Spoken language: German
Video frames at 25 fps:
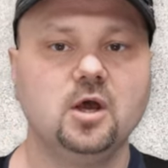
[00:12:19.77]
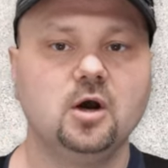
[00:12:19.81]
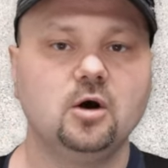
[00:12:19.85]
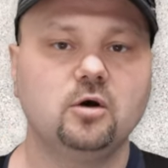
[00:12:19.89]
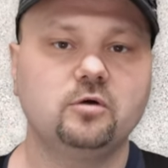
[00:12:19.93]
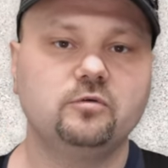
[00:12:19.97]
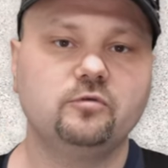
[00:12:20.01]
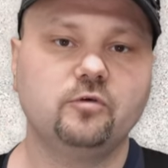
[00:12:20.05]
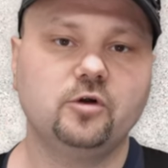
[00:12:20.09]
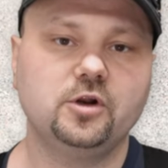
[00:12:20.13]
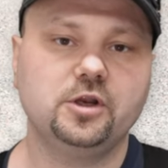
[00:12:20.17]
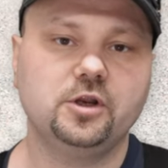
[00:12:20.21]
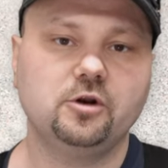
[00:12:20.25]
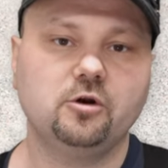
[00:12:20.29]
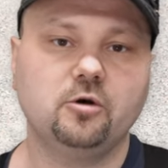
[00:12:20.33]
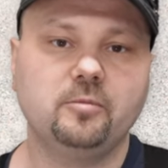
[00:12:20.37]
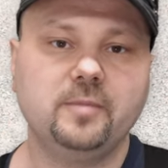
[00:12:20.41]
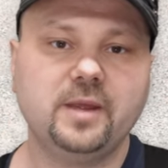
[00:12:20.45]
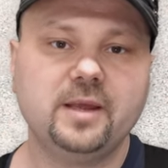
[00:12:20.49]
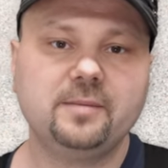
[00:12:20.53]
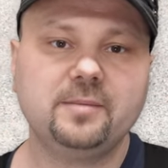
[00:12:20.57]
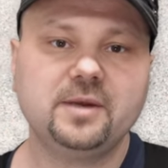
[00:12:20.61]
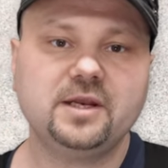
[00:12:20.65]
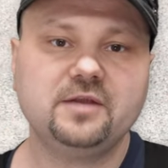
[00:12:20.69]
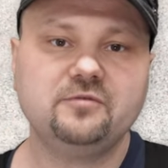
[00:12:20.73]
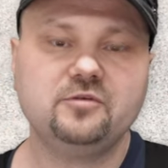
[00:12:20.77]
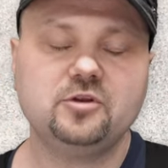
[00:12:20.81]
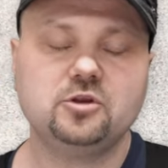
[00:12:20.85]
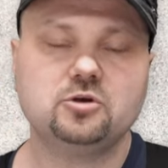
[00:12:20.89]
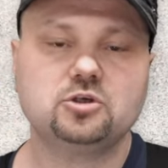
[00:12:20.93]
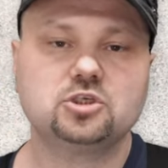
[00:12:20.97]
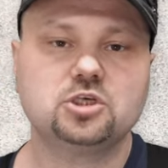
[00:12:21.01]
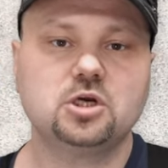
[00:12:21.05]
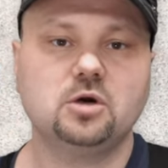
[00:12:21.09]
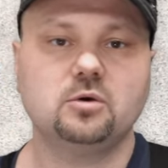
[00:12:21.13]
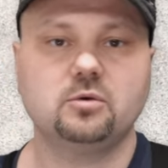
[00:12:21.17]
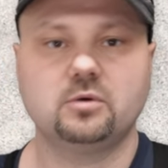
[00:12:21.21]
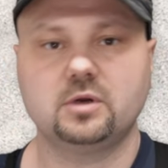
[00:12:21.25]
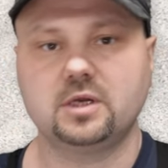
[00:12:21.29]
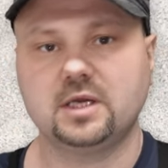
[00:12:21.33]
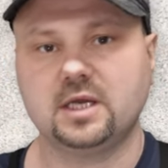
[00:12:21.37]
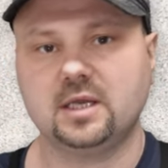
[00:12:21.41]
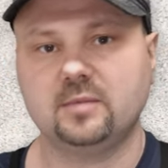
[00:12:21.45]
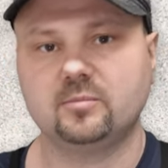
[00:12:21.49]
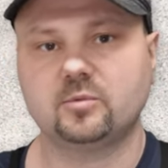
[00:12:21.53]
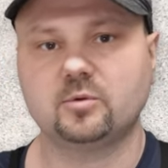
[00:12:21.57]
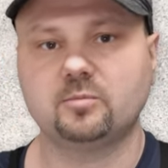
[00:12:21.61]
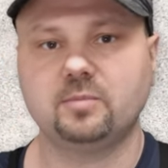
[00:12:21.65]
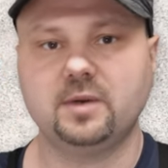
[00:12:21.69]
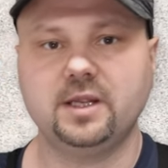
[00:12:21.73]
Und wollt ihr noch mehr meiner Videos schauen?
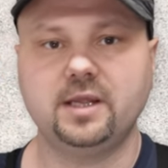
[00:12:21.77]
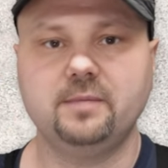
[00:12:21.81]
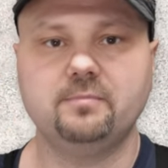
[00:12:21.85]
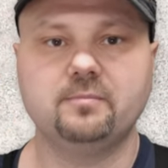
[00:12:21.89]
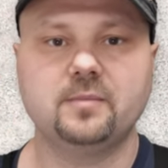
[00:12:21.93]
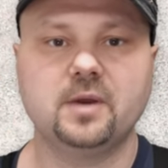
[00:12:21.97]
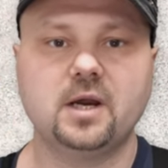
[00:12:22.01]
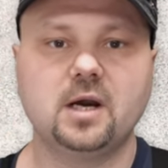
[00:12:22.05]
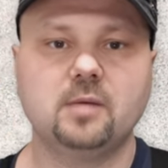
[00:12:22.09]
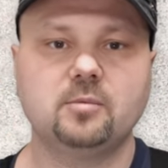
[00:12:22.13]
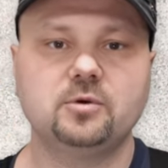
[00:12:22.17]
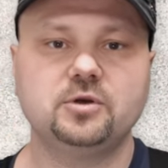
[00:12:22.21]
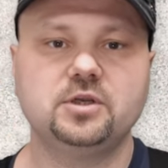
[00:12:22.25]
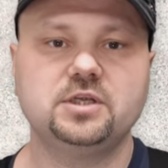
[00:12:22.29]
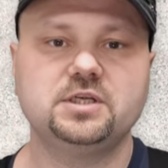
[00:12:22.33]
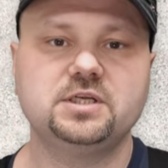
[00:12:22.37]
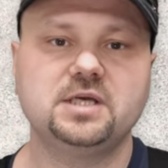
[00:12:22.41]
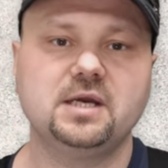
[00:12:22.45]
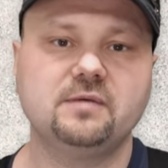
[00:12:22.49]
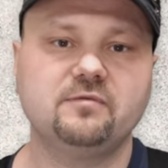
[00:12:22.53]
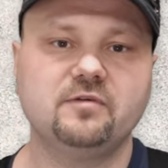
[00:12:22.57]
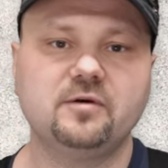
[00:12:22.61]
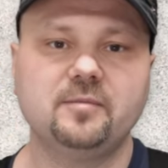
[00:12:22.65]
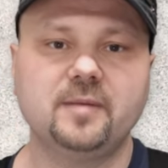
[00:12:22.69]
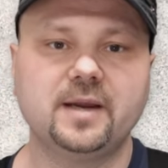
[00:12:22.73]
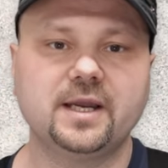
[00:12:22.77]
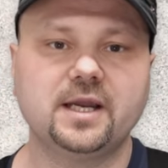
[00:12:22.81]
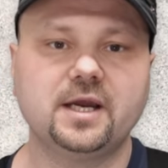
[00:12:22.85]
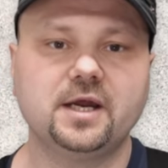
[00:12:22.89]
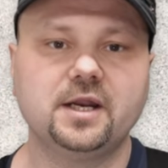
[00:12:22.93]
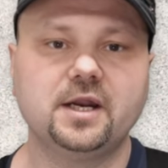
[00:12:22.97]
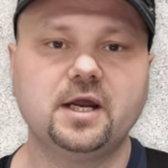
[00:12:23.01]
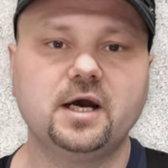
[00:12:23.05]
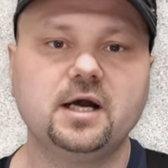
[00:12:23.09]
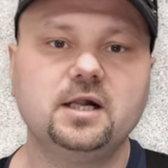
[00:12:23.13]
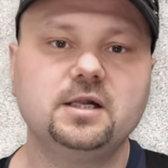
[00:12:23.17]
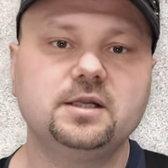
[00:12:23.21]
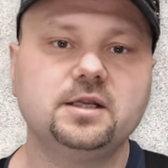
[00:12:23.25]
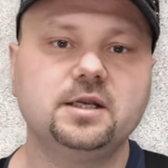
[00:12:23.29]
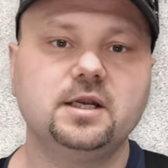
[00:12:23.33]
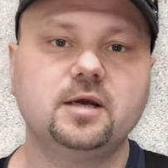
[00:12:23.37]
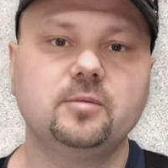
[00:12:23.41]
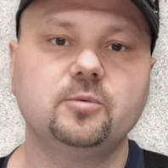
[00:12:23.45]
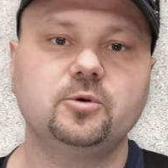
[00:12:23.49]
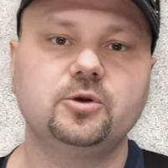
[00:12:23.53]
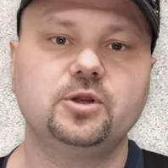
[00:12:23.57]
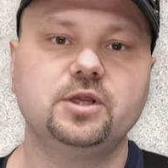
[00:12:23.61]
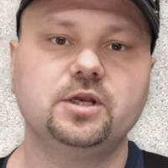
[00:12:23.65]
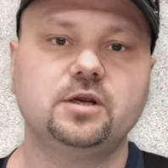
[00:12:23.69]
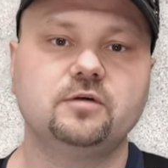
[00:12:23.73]
Kein Problem, abonniert hier einfach meinen Kanal, denn
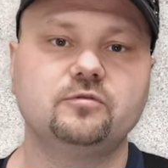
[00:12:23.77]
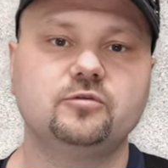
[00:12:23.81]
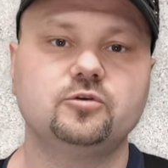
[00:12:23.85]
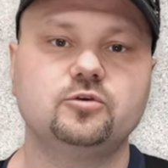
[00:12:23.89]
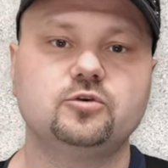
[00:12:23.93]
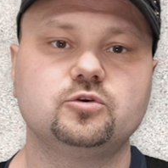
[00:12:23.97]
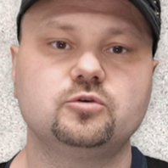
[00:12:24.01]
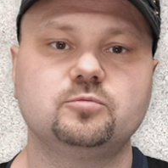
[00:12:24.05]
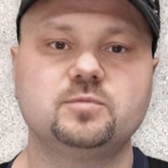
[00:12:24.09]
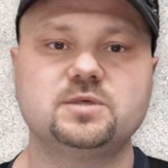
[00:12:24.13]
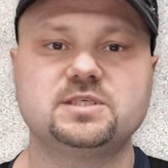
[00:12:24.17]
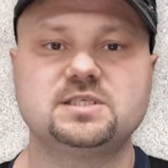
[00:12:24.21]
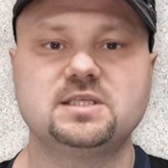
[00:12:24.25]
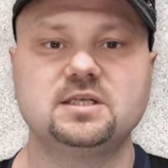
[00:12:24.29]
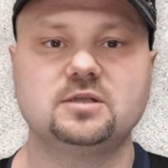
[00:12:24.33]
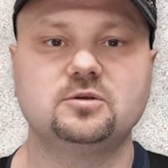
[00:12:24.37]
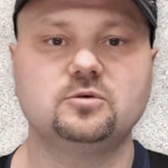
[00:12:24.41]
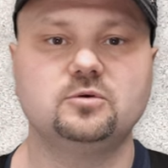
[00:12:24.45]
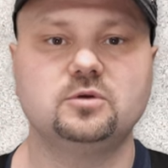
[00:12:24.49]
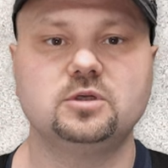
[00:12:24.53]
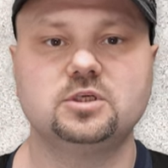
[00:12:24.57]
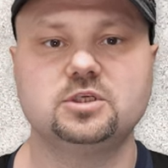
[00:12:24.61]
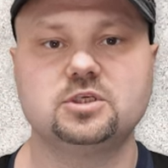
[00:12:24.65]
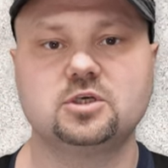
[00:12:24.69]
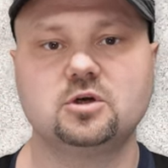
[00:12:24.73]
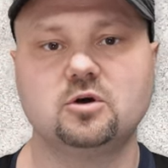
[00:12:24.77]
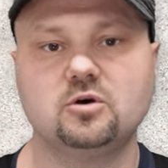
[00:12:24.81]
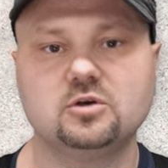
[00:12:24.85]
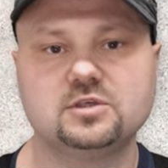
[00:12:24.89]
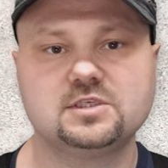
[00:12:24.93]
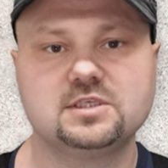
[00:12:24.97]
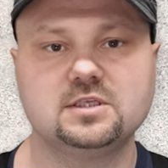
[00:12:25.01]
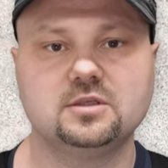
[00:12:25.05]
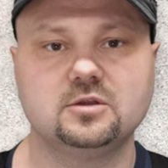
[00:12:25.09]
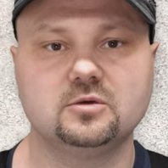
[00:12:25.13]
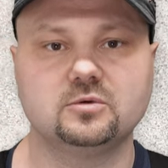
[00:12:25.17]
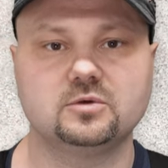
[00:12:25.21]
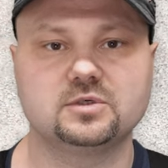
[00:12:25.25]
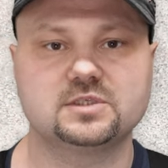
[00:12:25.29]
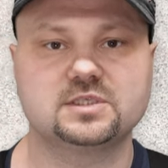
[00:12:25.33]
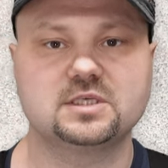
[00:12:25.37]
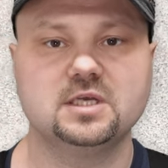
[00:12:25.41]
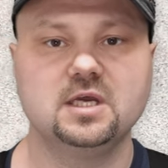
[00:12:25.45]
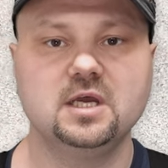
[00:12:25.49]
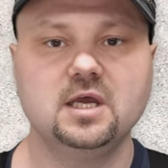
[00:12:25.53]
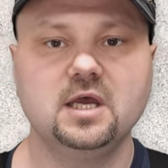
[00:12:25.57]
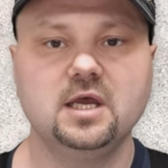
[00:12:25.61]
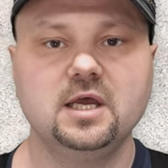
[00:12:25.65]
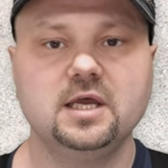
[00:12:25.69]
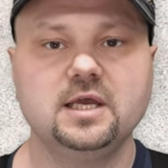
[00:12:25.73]
Abonnieren auf YouTube ist natürlich kostenlos.
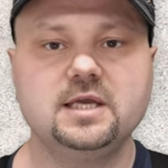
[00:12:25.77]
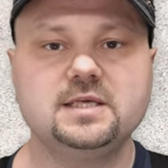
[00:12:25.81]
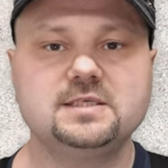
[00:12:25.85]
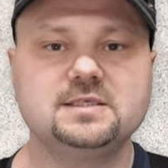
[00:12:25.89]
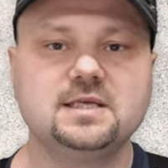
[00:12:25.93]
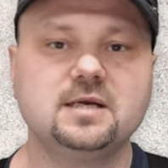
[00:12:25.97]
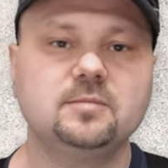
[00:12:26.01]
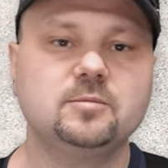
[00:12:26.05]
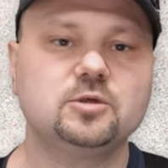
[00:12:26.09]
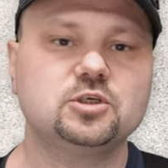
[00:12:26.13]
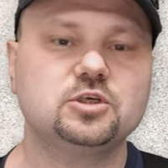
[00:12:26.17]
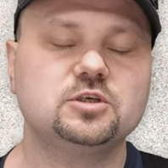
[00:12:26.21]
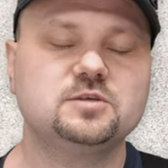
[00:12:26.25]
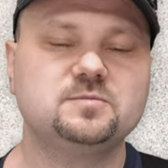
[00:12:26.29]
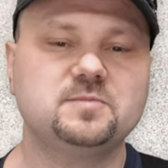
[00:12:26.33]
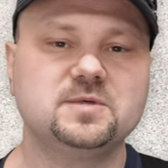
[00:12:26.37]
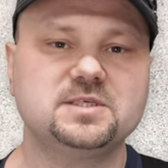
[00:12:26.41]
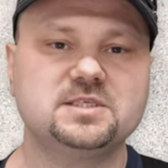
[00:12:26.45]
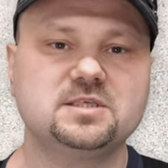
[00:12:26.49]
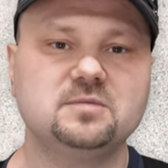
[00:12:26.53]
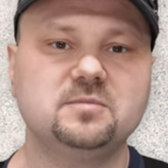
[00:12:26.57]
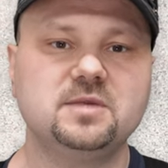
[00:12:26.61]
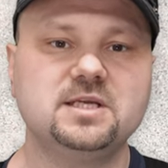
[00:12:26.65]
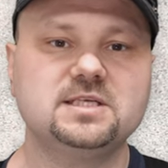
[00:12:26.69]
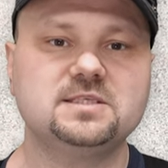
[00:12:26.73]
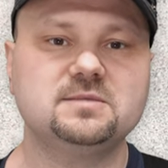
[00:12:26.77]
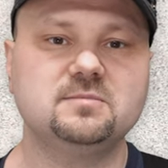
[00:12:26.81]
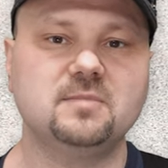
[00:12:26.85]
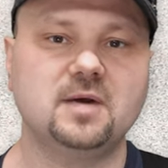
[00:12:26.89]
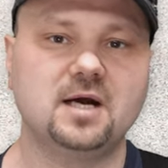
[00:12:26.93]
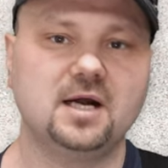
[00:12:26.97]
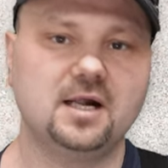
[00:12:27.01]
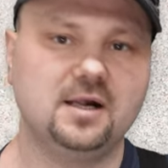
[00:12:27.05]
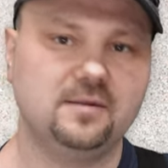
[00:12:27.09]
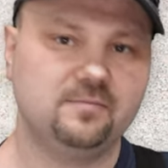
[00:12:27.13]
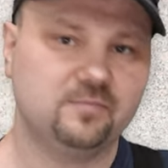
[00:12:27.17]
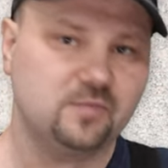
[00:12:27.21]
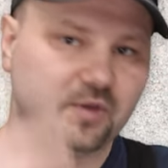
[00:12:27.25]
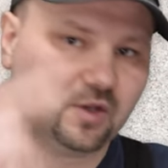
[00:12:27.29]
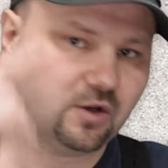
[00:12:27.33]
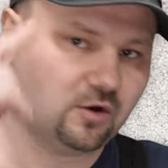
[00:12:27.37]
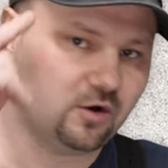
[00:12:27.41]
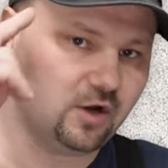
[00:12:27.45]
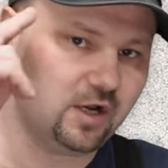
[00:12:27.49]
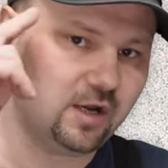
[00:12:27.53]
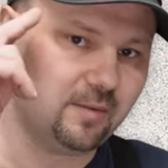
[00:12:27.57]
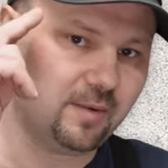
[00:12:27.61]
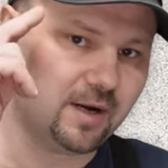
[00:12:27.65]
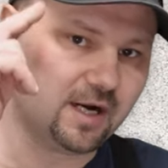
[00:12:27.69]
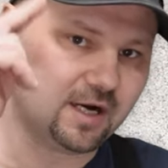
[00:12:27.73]
Ich sage Tschüss bis zum nächsten Mal,
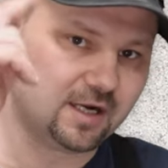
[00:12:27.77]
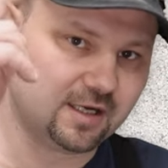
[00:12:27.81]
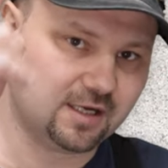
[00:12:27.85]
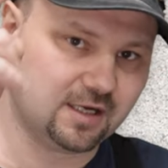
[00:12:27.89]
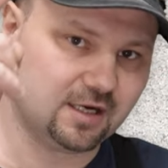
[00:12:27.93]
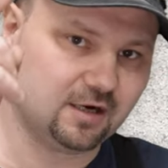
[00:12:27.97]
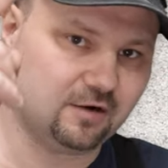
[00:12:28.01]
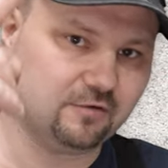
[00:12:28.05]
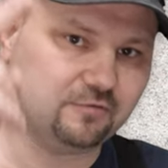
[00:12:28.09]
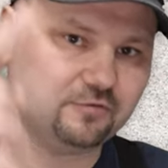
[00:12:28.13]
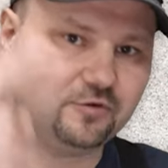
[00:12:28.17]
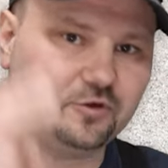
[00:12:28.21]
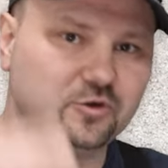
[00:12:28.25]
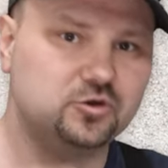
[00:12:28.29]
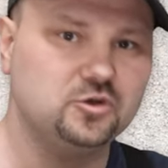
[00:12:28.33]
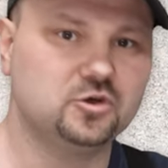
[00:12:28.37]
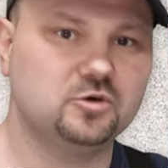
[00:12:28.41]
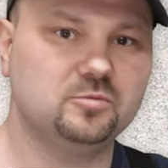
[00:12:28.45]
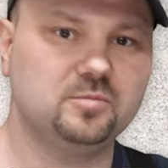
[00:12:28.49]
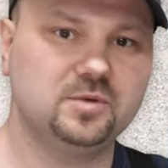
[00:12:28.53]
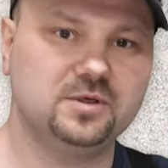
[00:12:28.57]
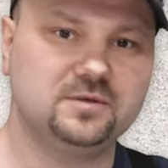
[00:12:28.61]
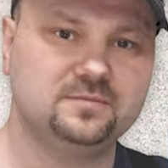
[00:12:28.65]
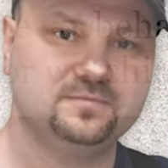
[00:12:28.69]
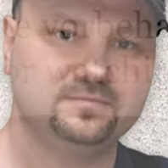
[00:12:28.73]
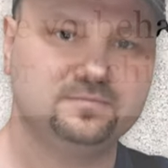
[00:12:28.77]
euer Marc auf YouTube.